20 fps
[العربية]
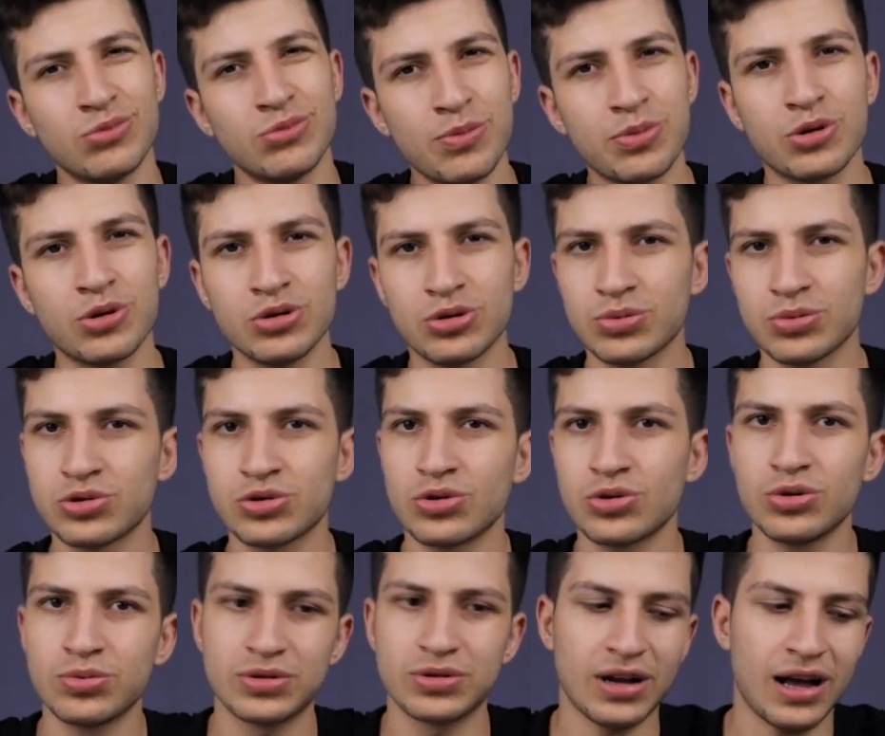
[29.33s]
ممكن
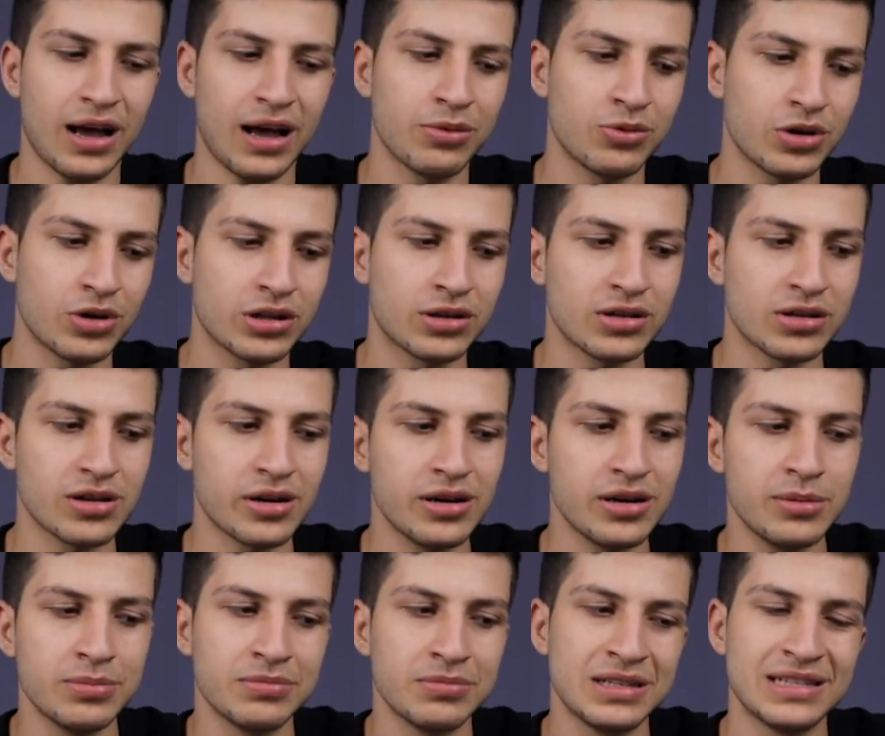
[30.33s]
تبص له بصراحه من وجهه
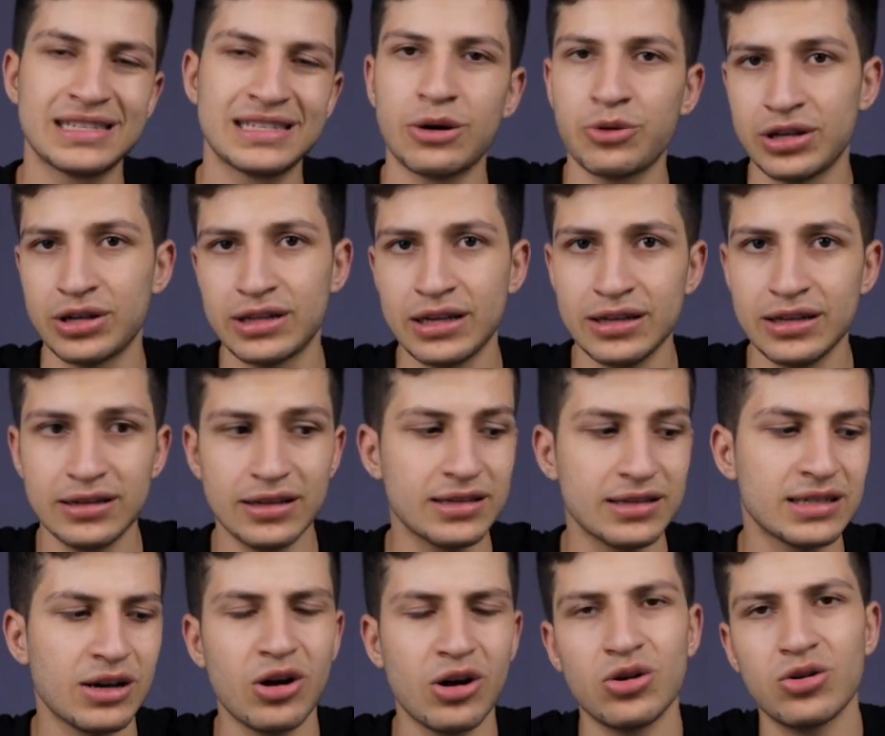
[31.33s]
نظري من زاويتين
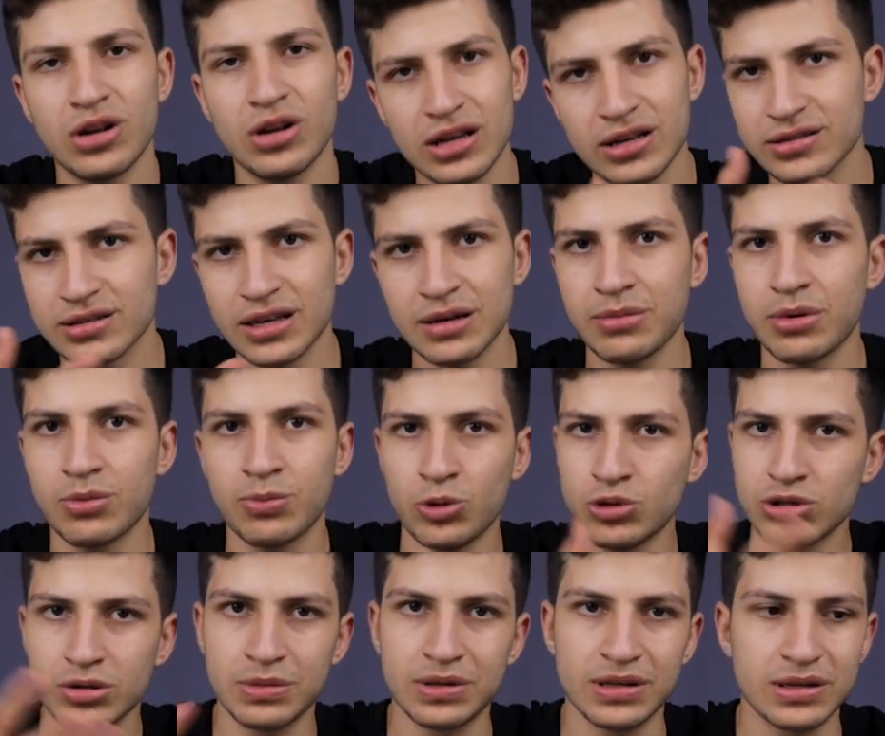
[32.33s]
الزاويه الاولى زي ما
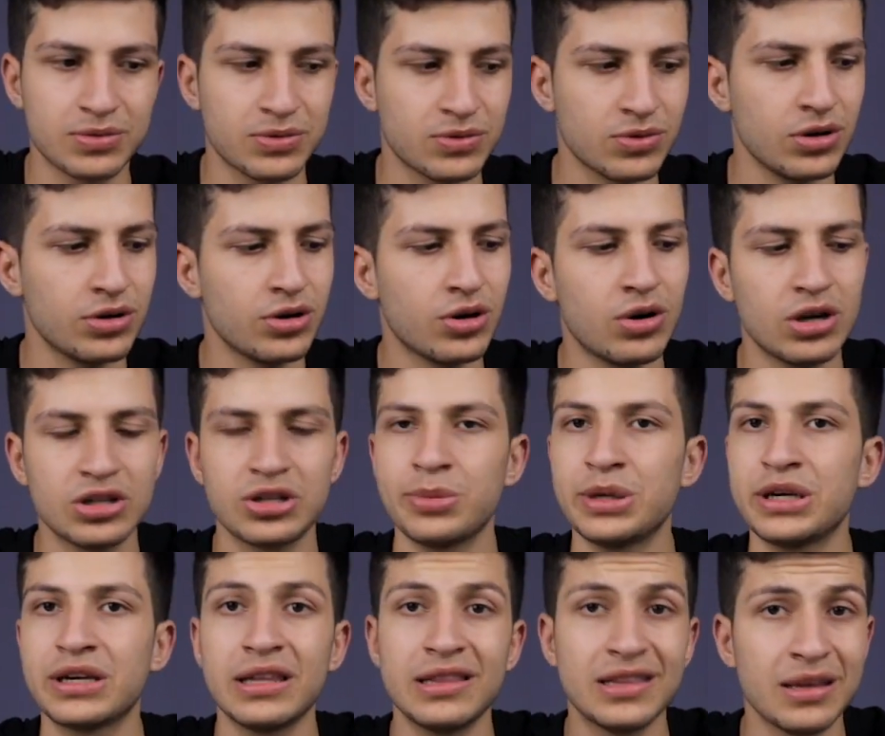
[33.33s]
معظم الناس بتقول ان هو
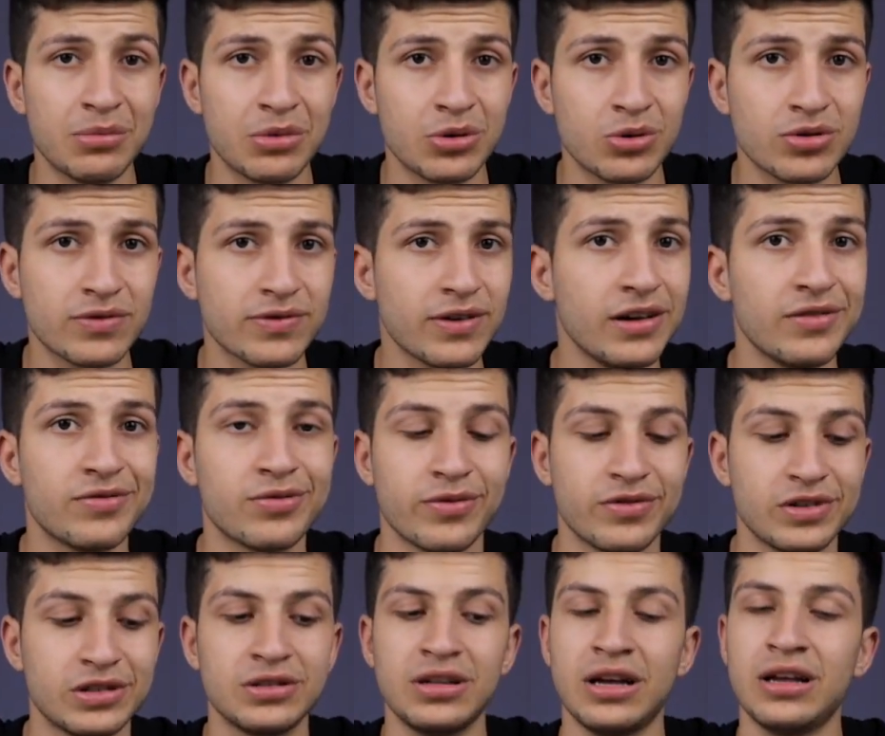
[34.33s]
شبيه جدا بالنوت 5
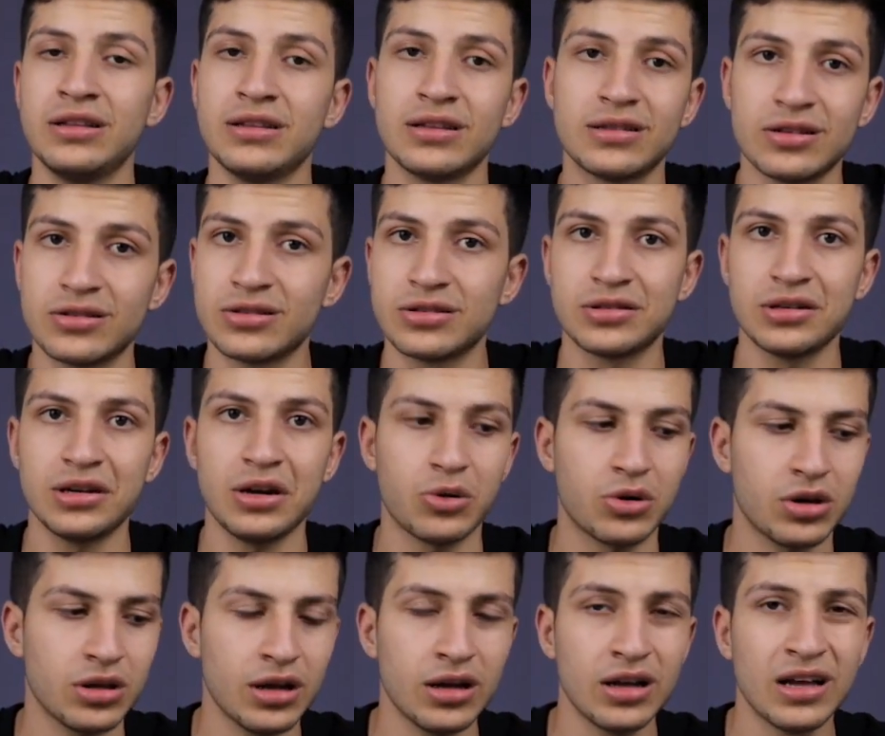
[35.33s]
ومفيش داعي ان انت تشتريه
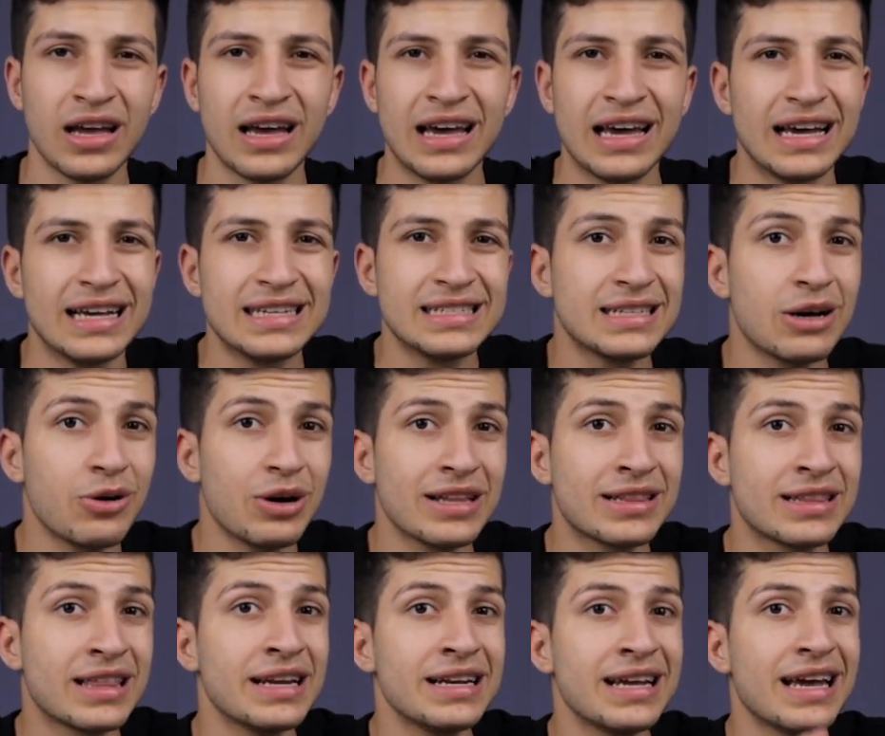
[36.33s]
او كده الزاويه
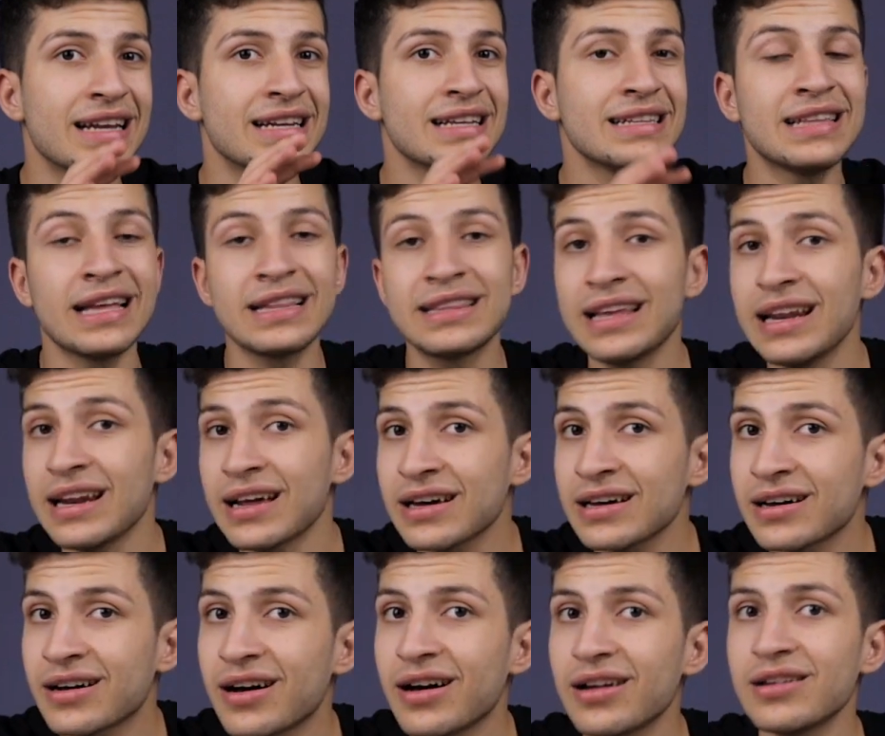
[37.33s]
الثانيه ان انت
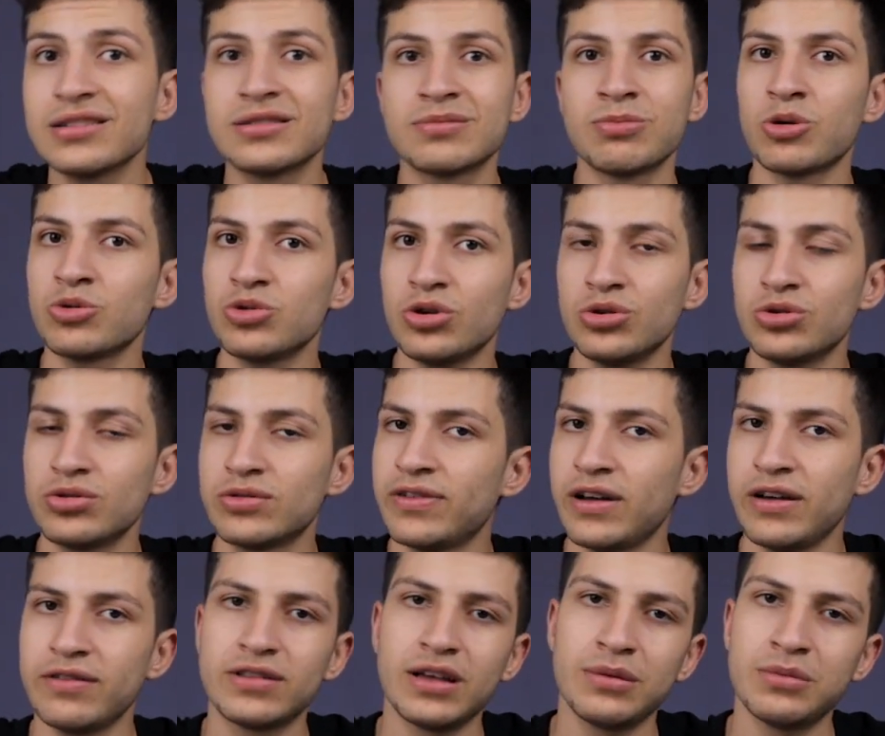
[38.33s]
تلغي خالص موضوع النوت
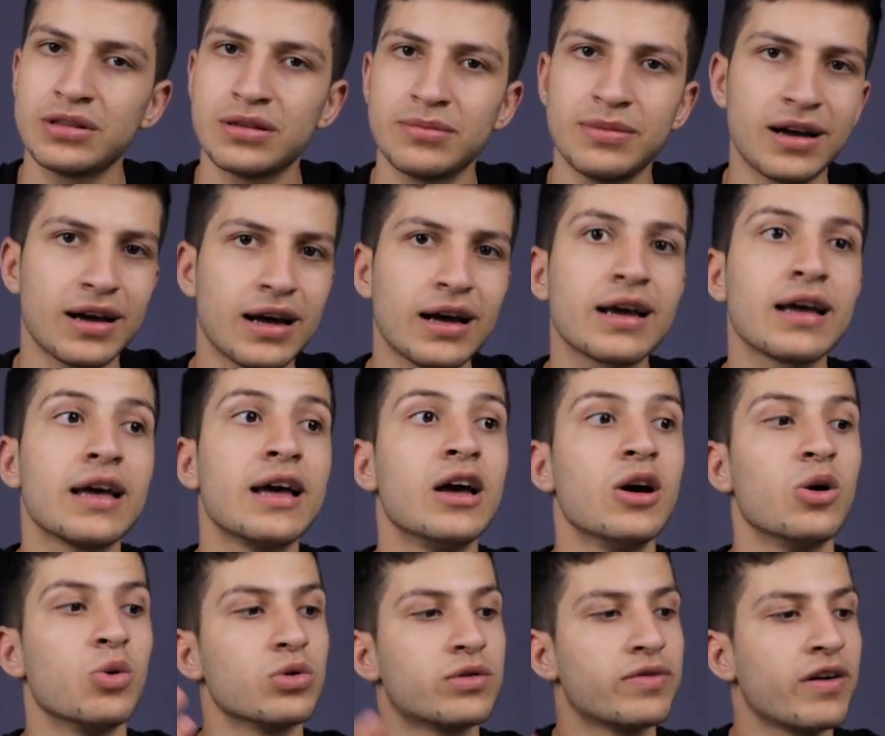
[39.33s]
5 ده من دماغك
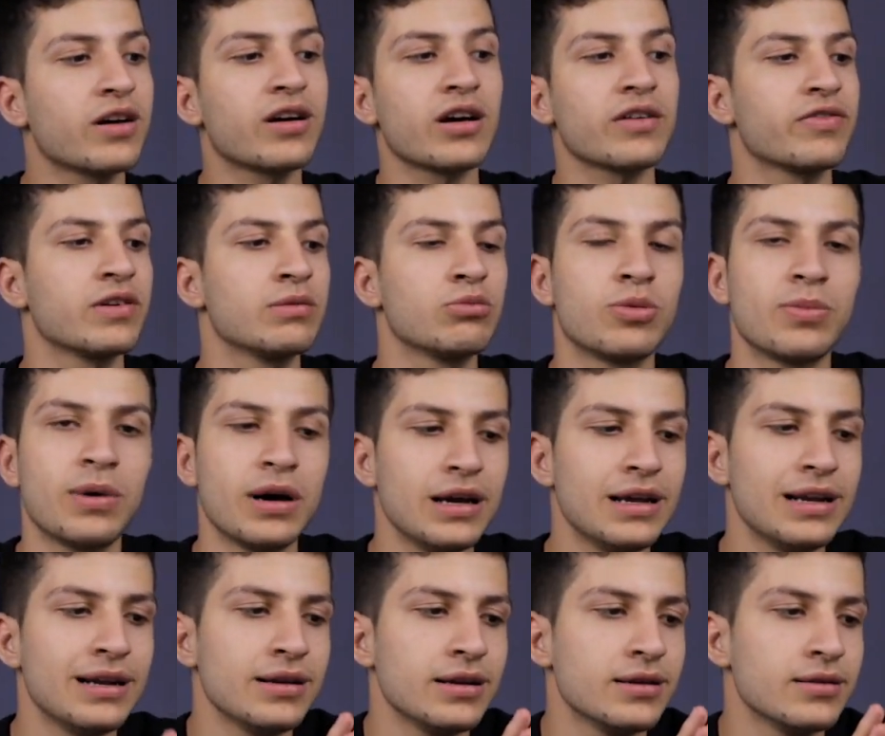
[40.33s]
وتفكر في
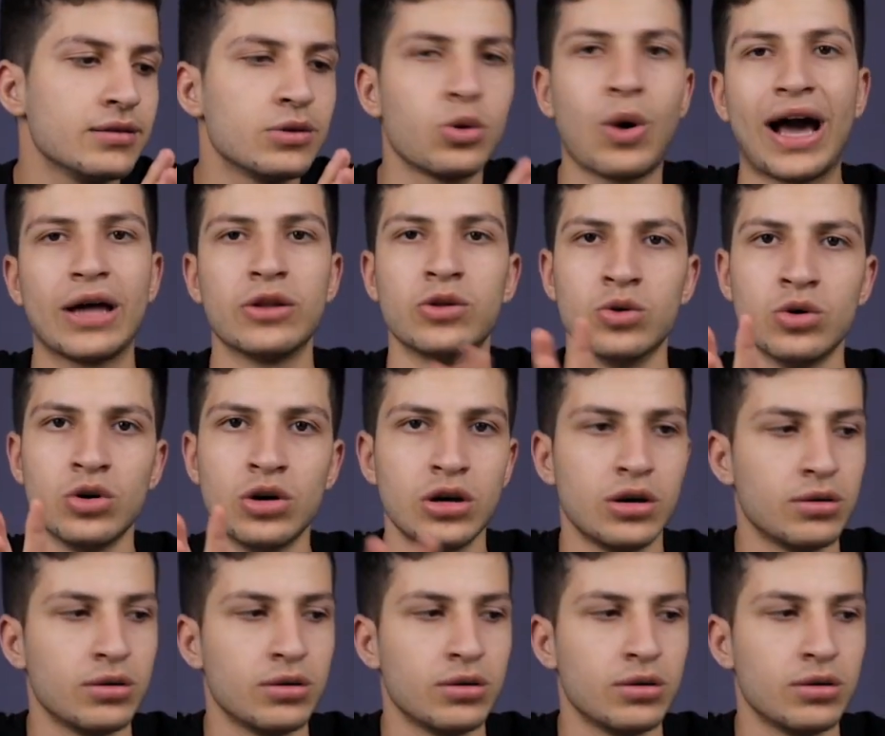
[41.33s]
الموبايل لوحده